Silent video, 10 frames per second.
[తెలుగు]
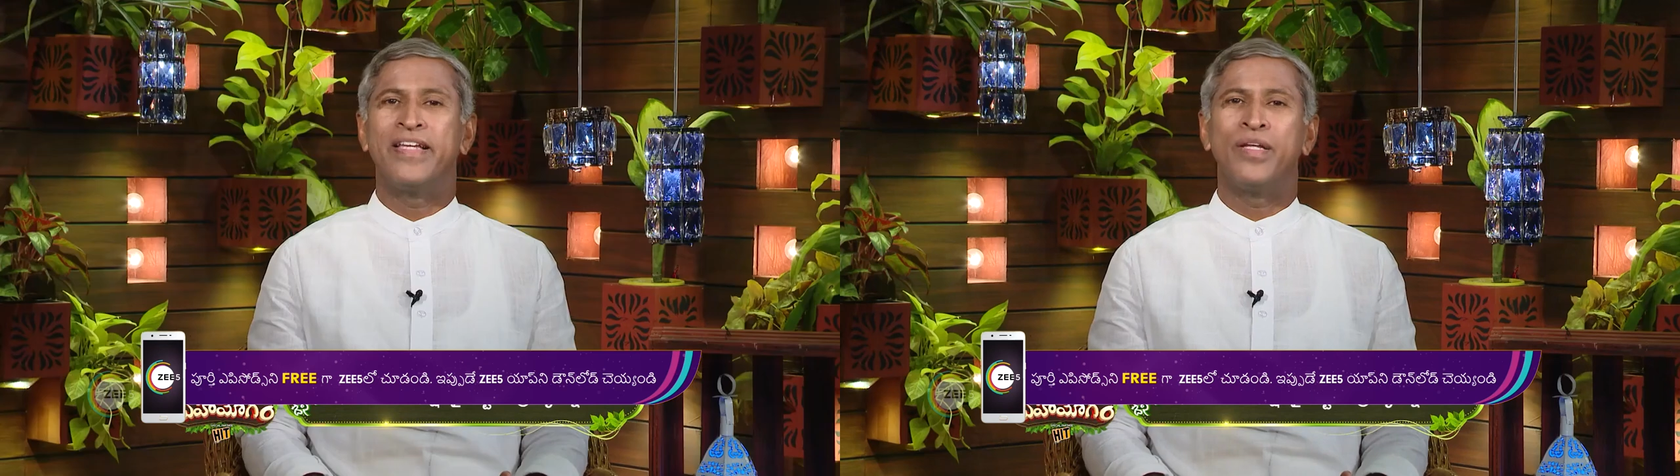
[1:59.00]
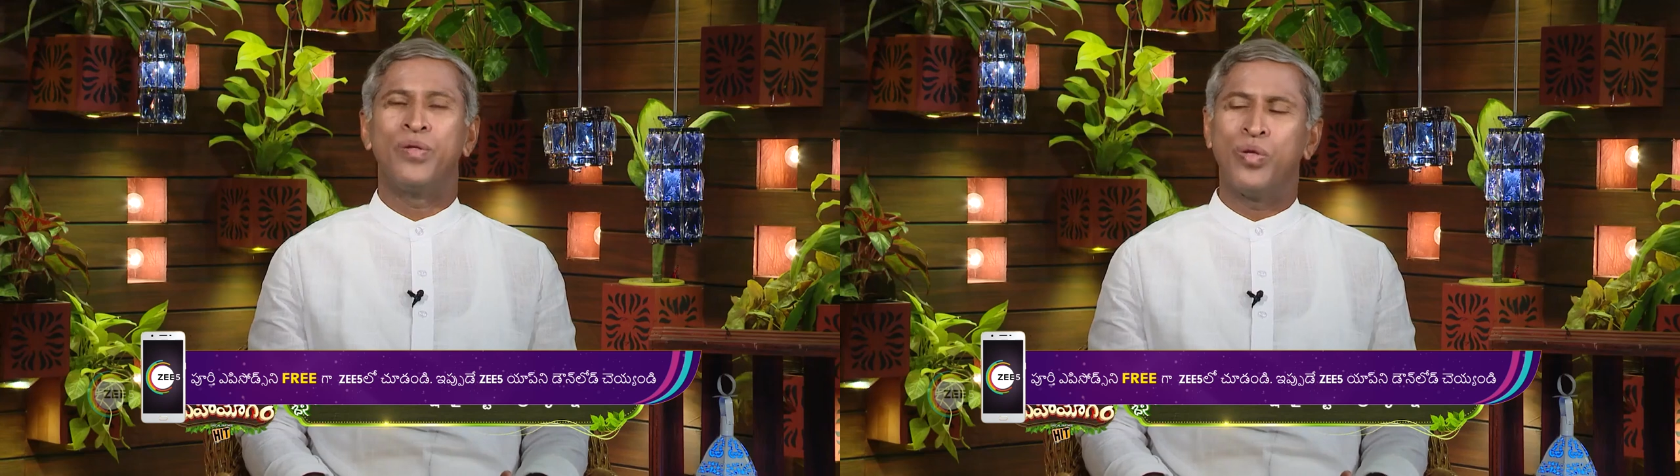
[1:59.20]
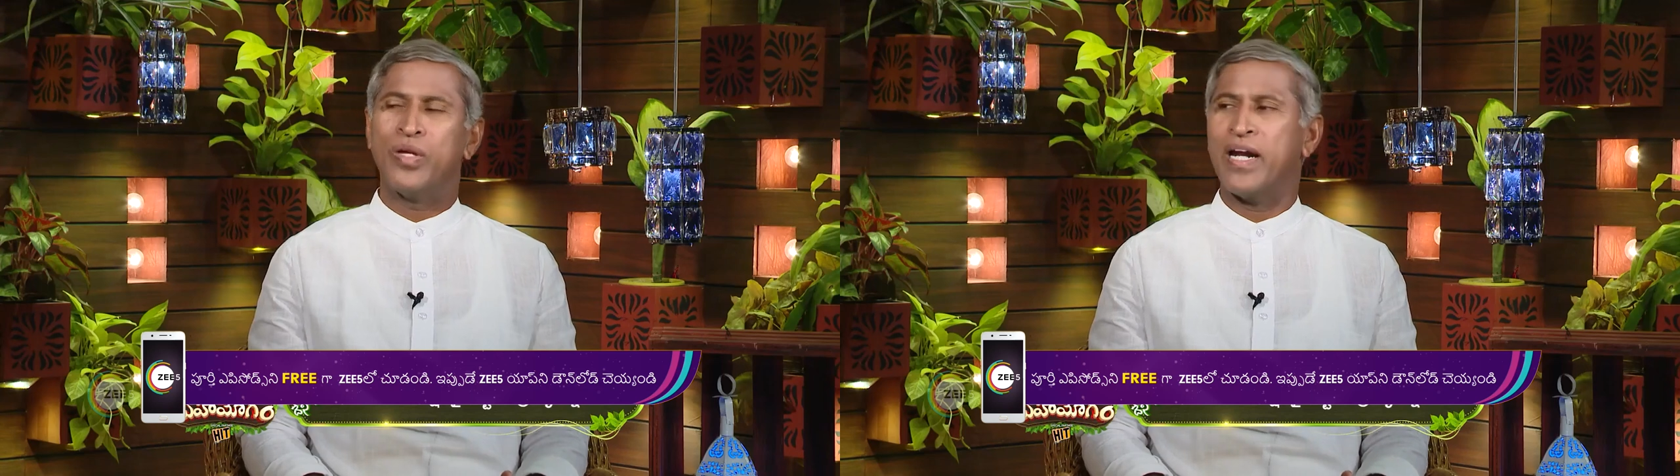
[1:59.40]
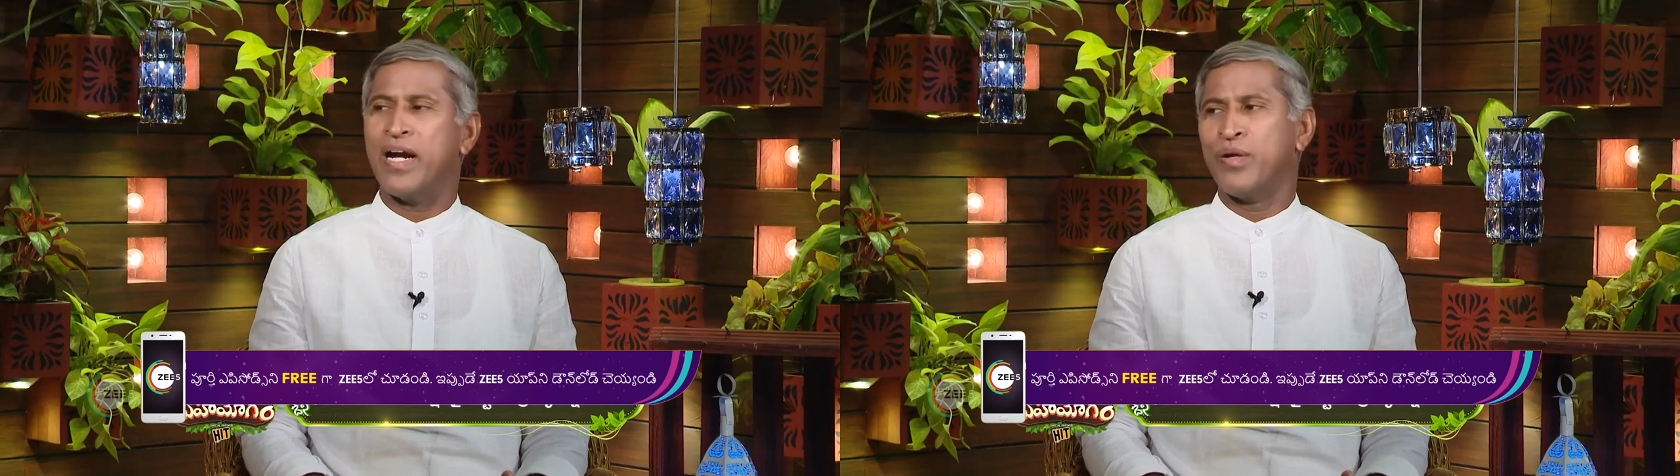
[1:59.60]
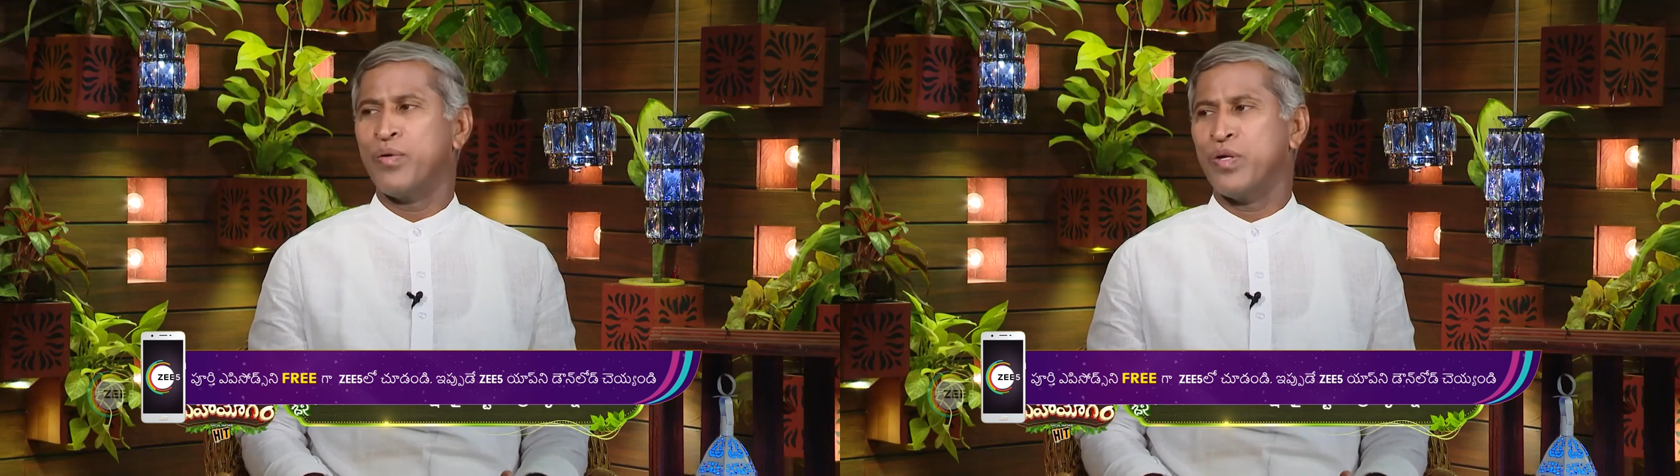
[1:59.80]
ఈ నూరుకి
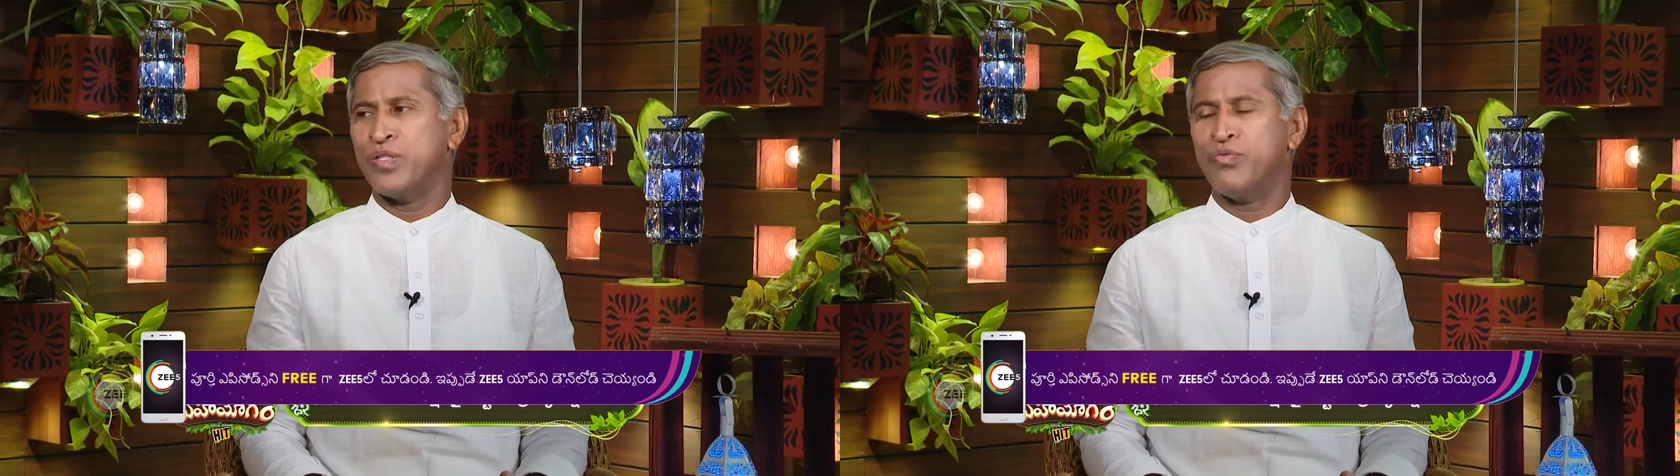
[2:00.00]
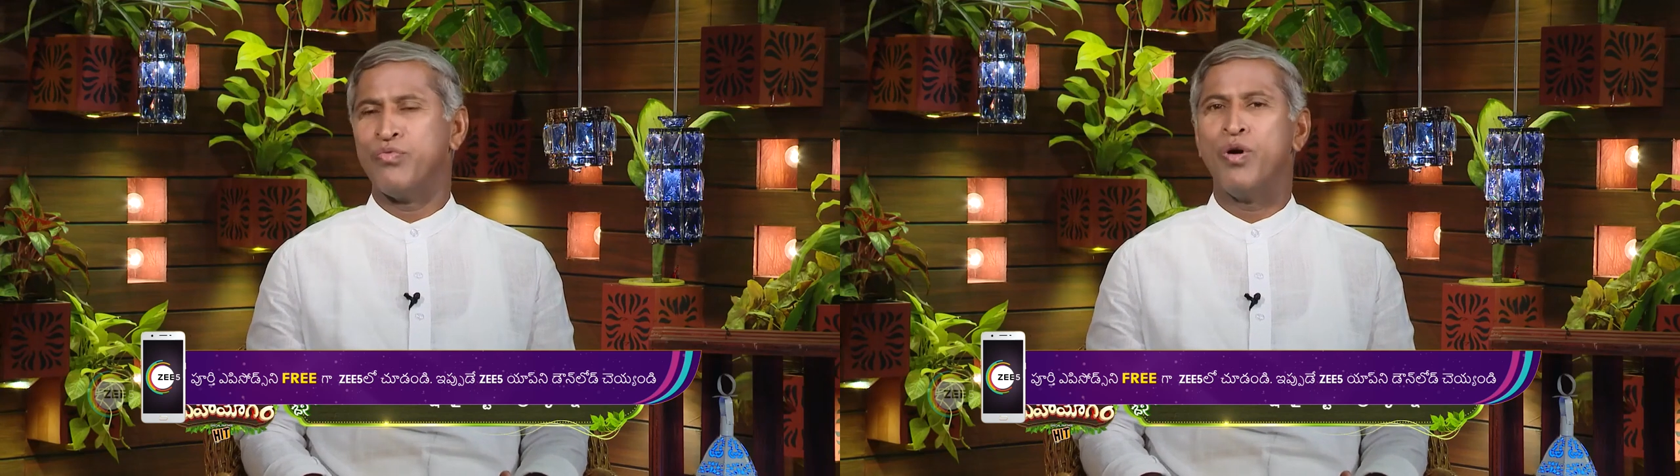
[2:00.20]
రావటం కోసం